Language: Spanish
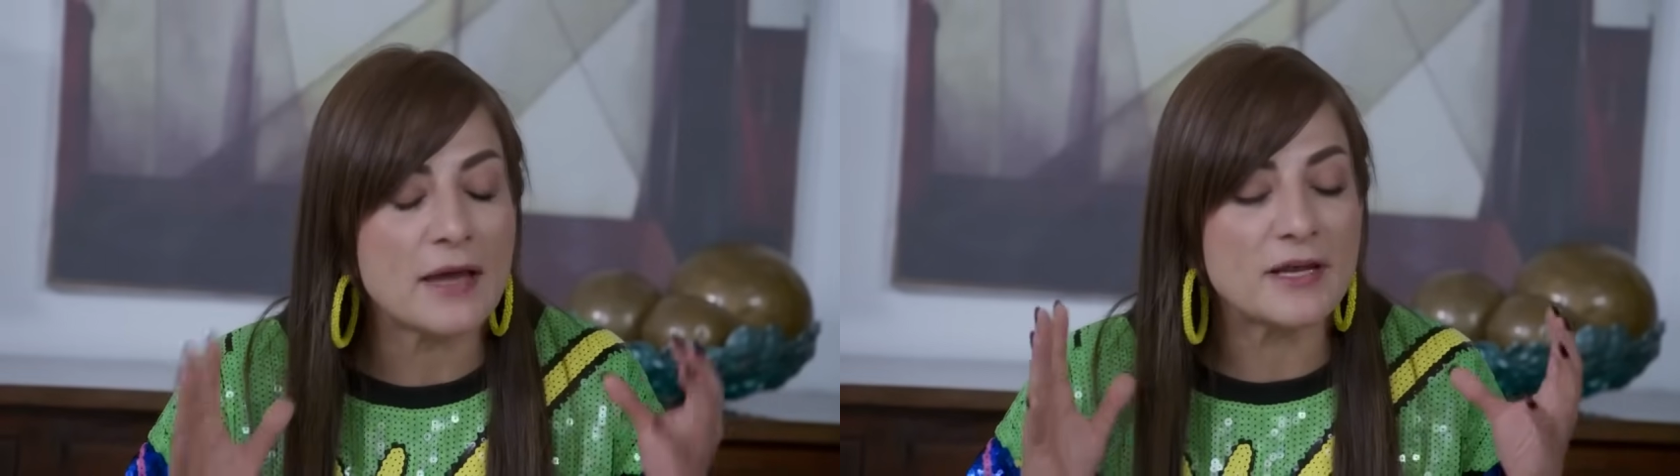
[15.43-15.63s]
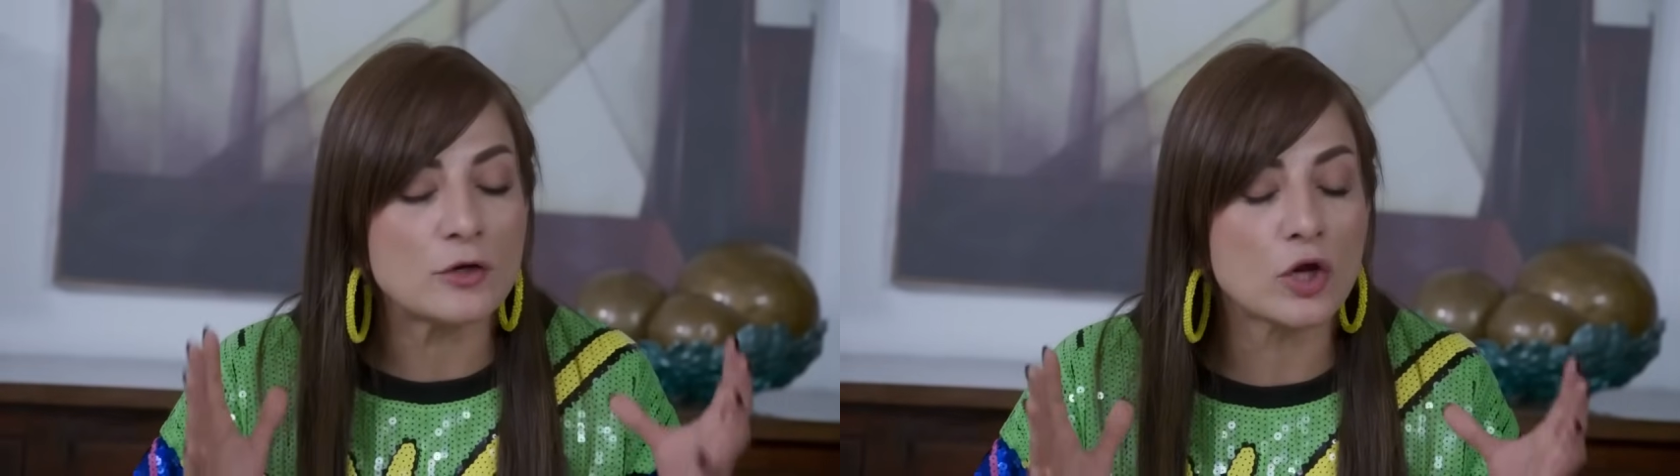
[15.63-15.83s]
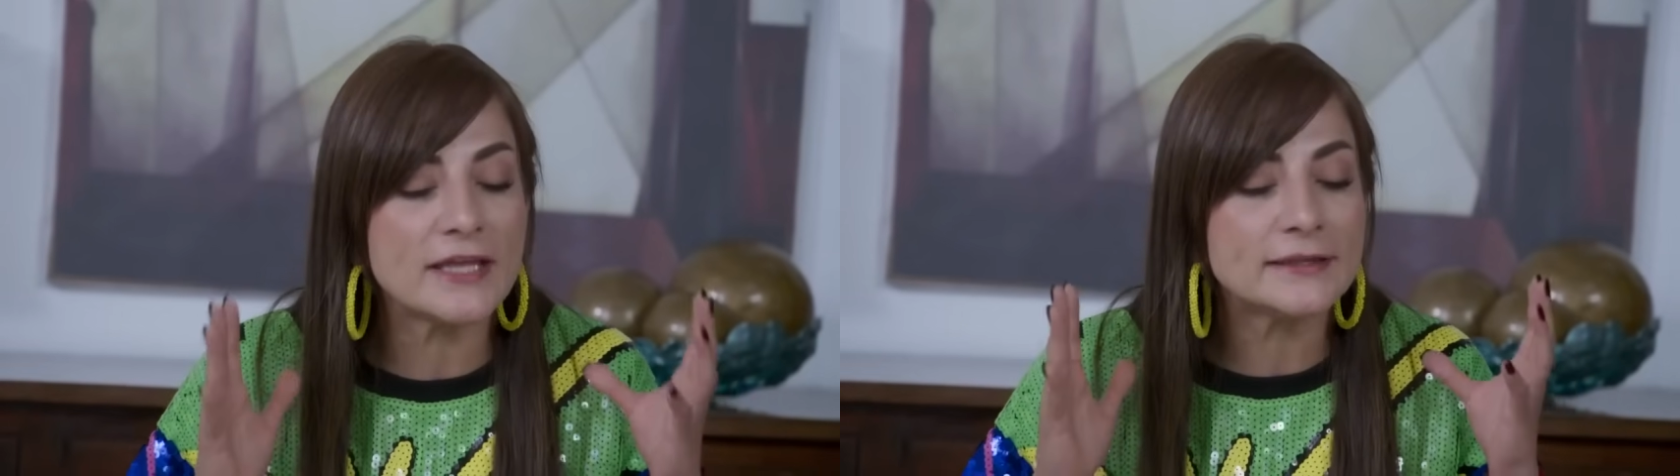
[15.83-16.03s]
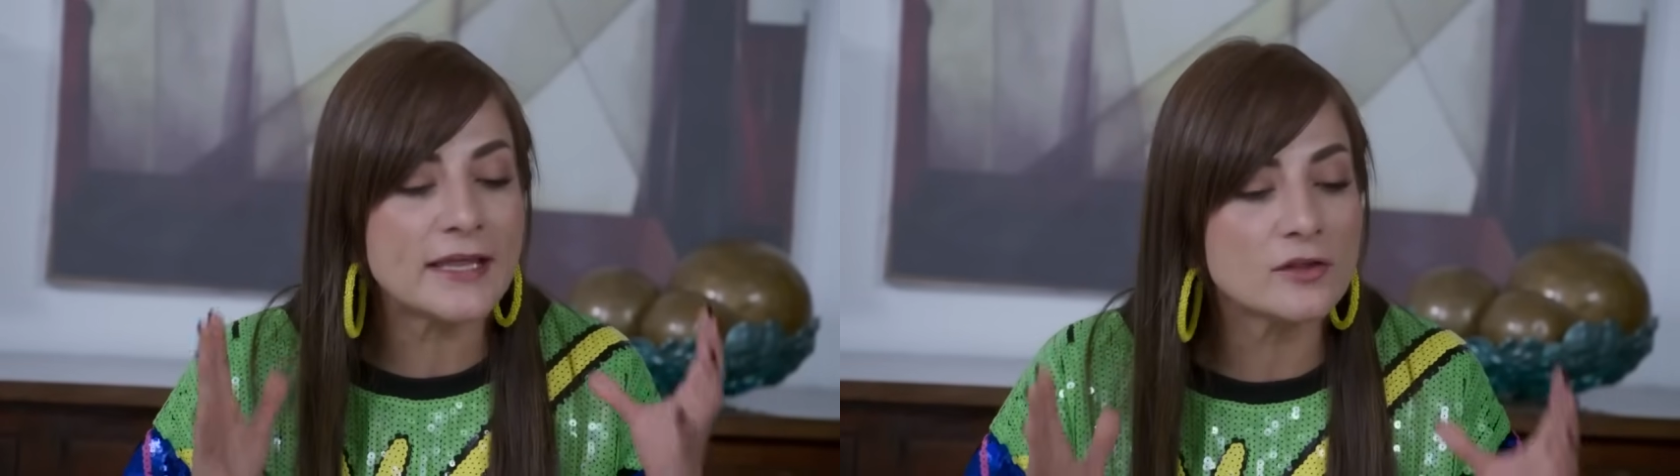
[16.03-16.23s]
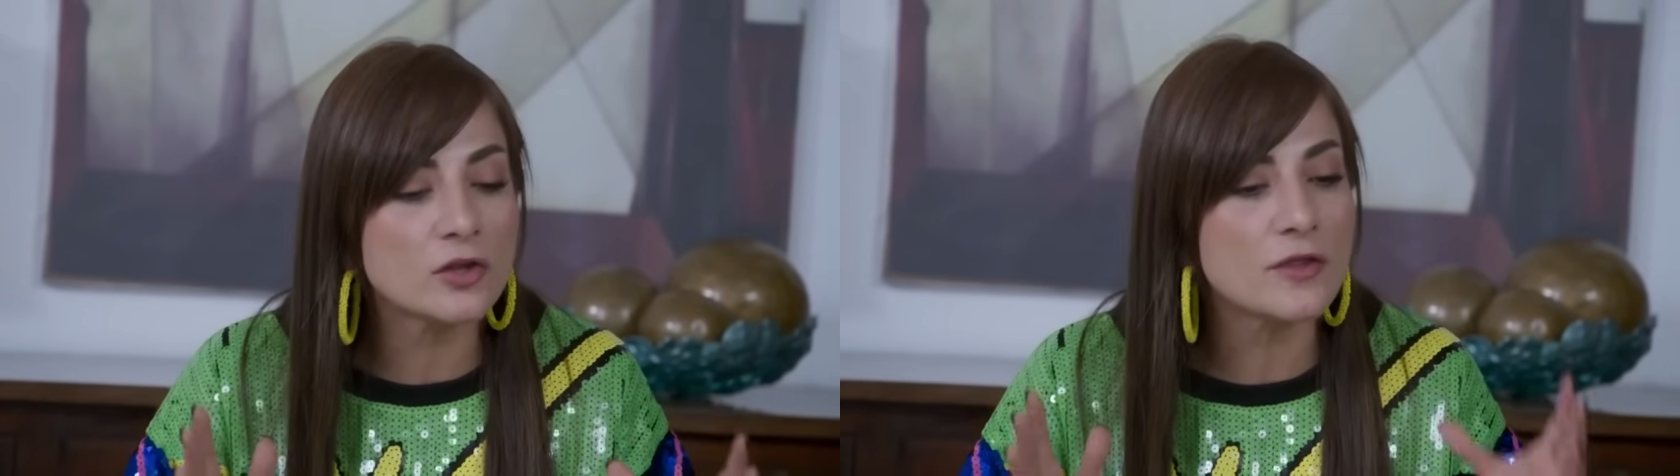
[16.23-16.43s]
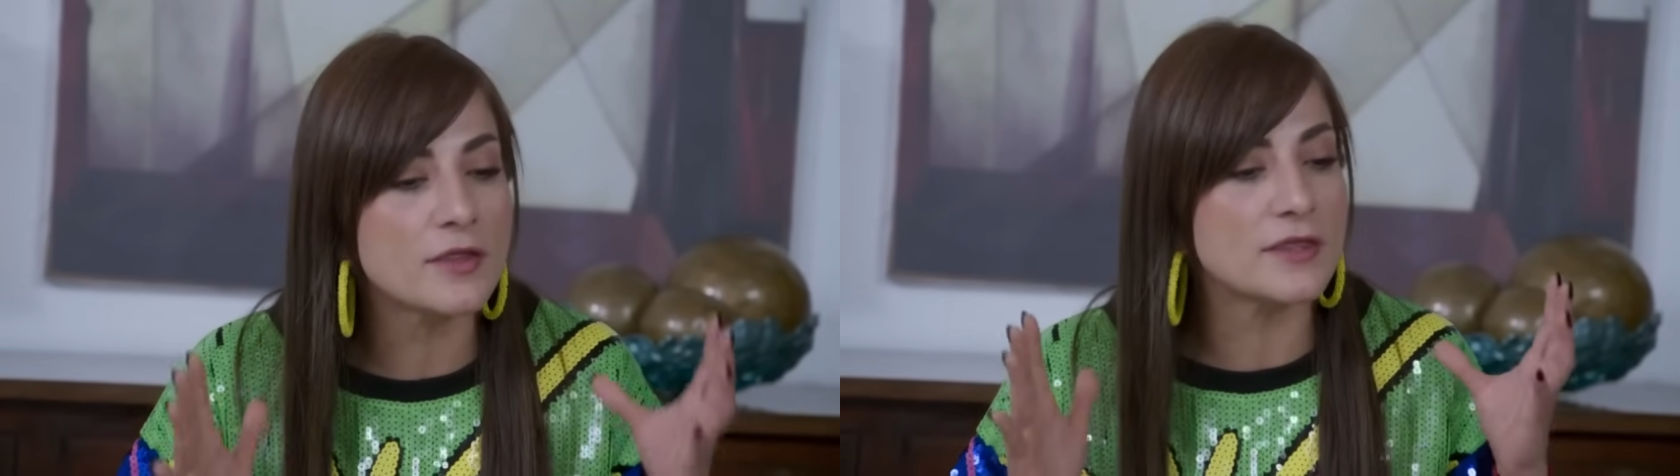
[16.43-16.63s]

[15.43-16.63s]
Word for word: A ver, lo que intento